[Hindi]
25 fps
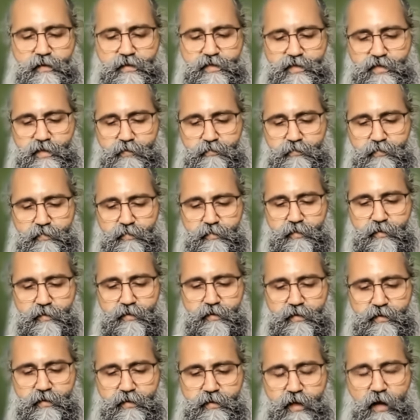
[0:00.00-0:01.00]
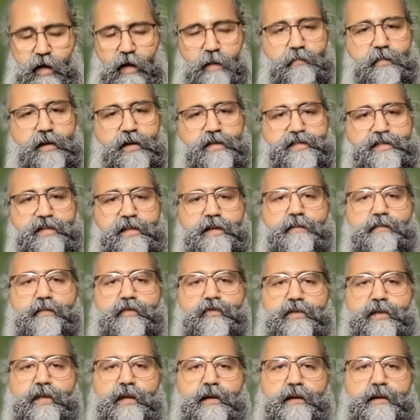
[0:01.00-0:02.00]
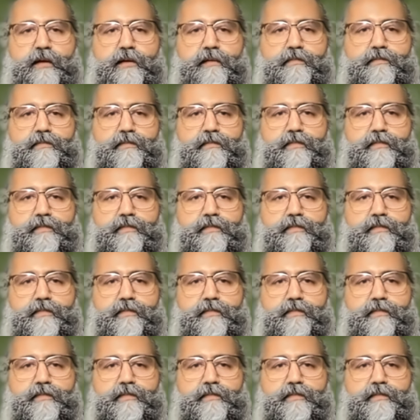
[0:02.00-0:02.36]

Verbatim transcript: जब आपका जन्म होता है